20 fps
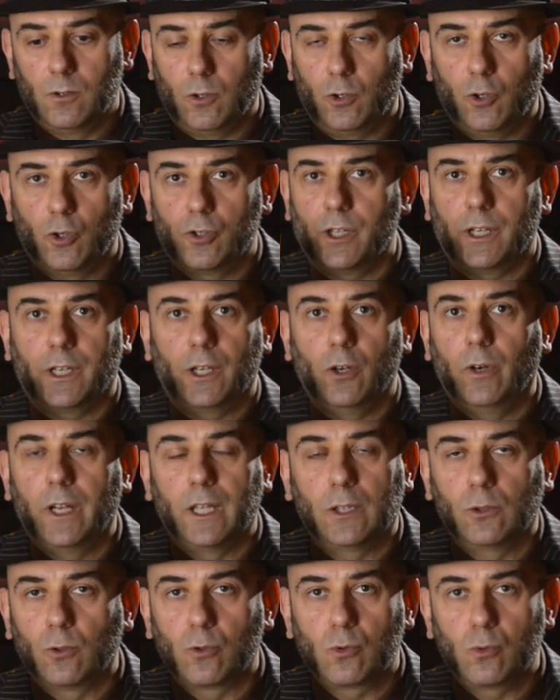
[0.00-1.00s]
cose che ho
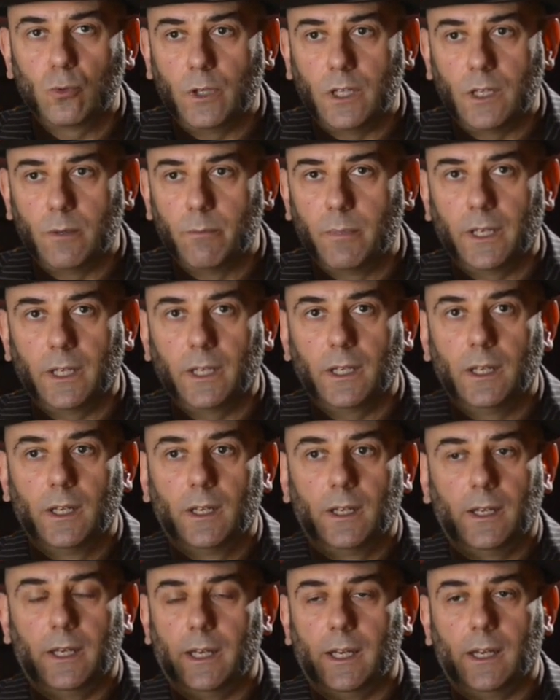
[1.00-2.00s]
letto su libri,
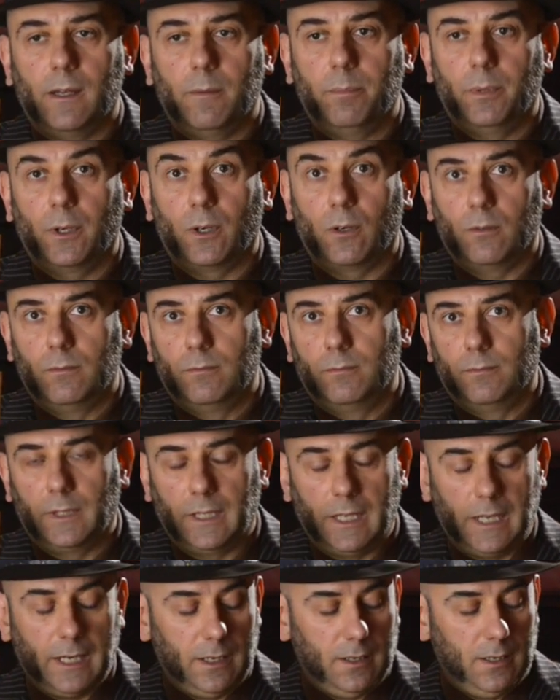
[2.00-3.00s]
eh, però
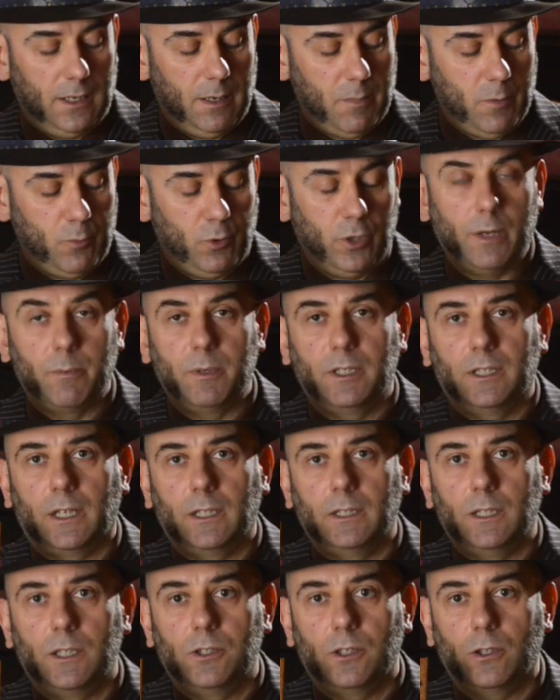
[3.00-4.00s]
magari la memoria mi
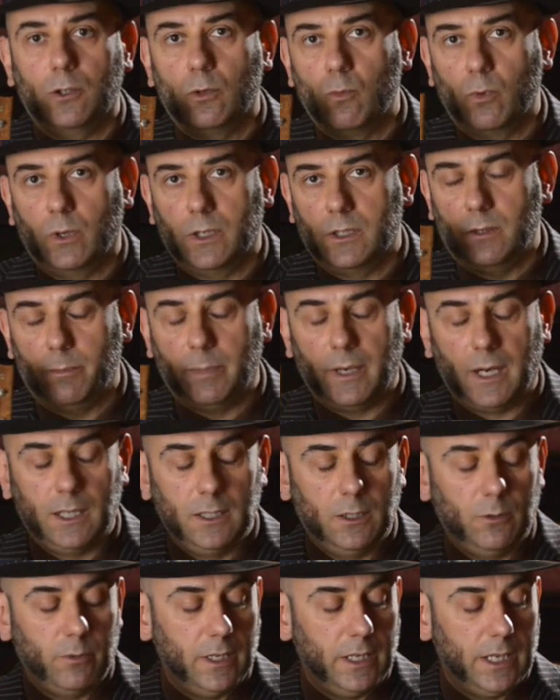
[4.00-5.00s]
tradisce, comunque si parla
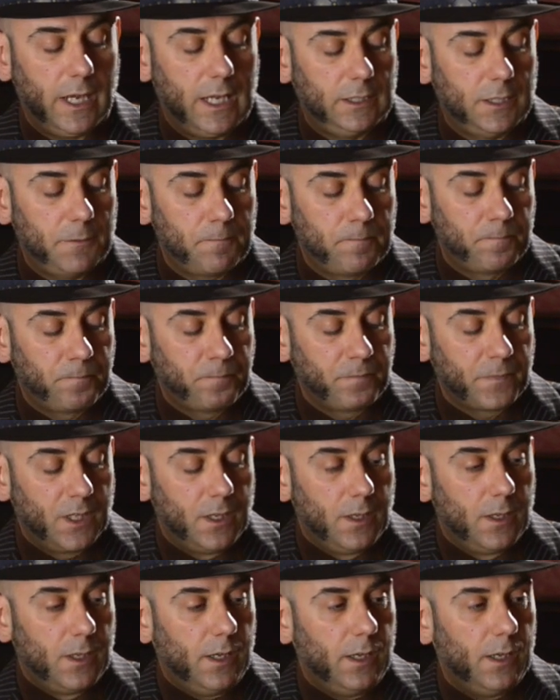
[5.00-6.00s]
di quegli anni.
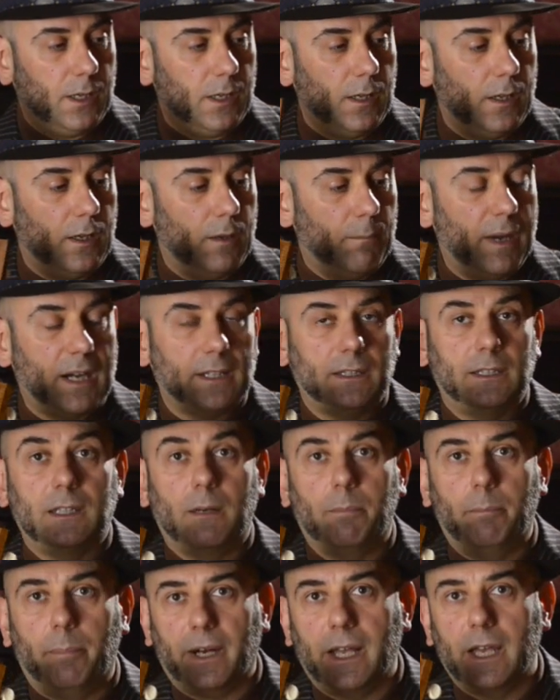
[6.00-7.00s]
Eh, Martin
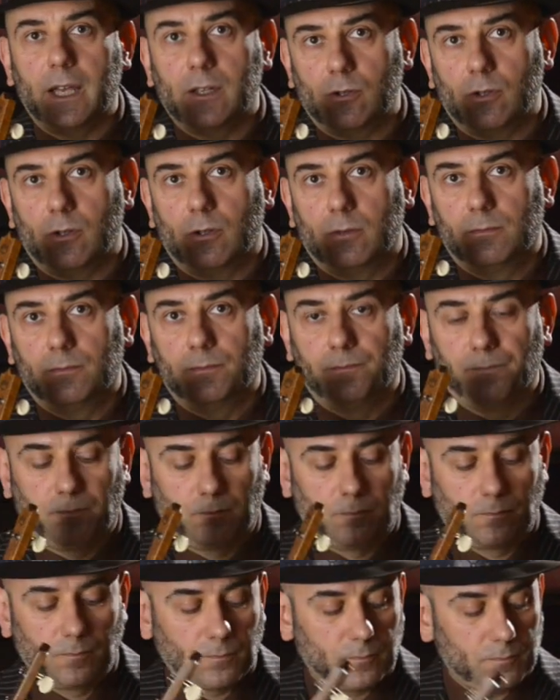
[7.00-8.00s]
ha preso
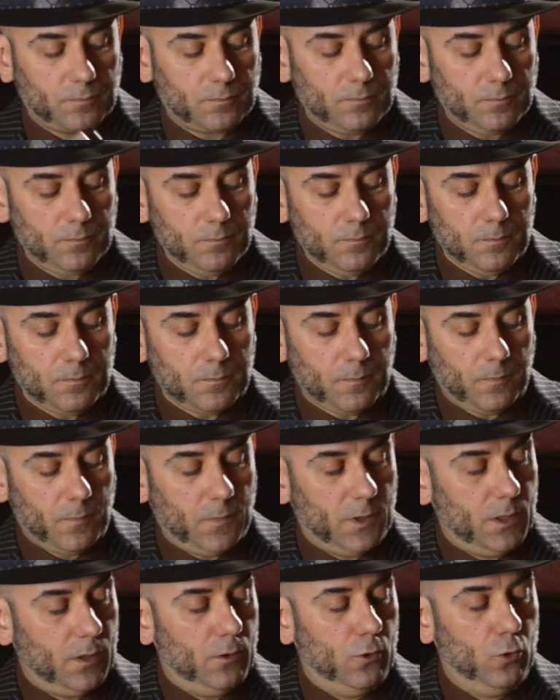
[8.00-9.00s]

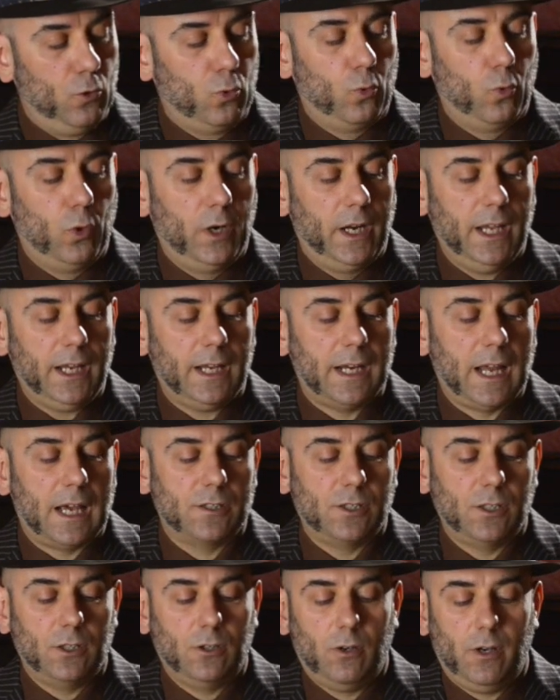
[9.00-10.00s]
l'ukulele
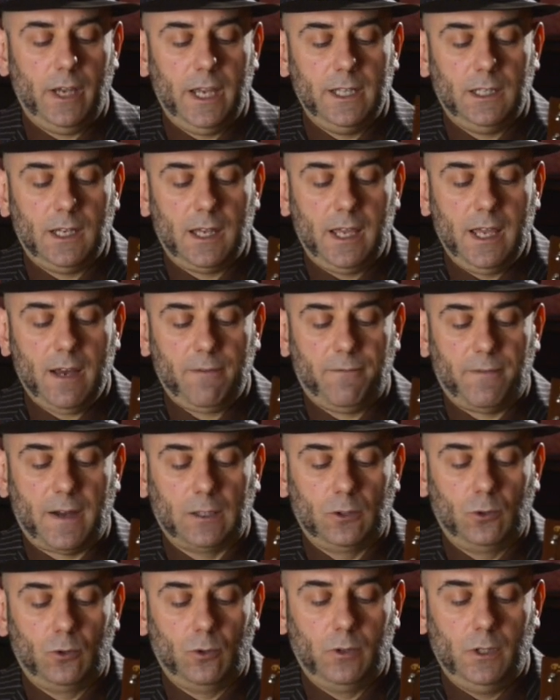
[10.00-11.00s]
classico e, ne, e, ha
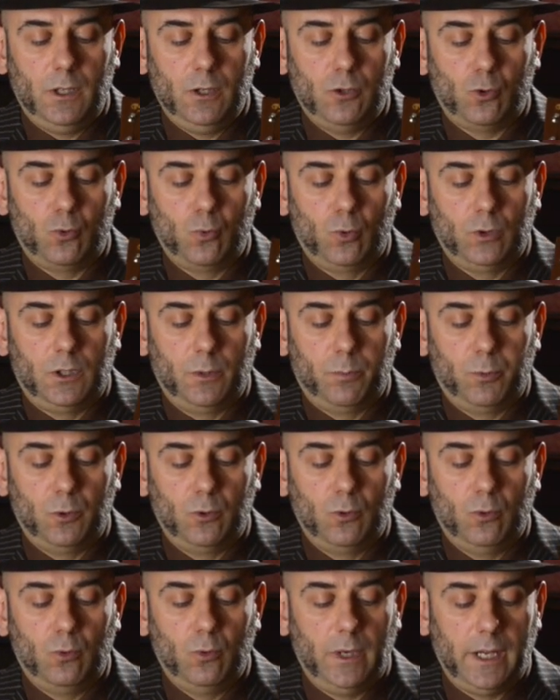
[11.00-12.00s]
fatto il suo tipo
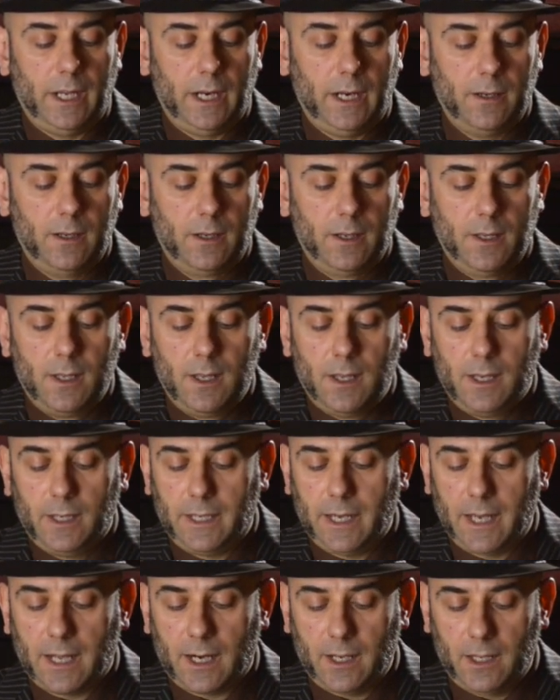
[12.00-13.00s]
di ukulele,
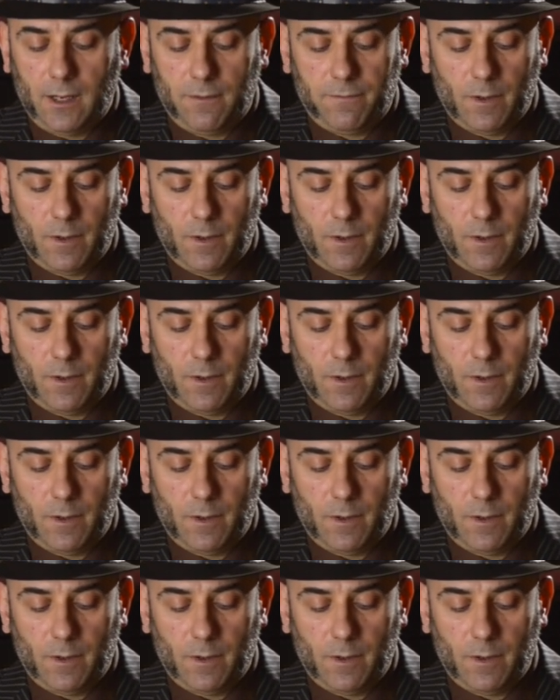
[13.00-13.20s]
che era il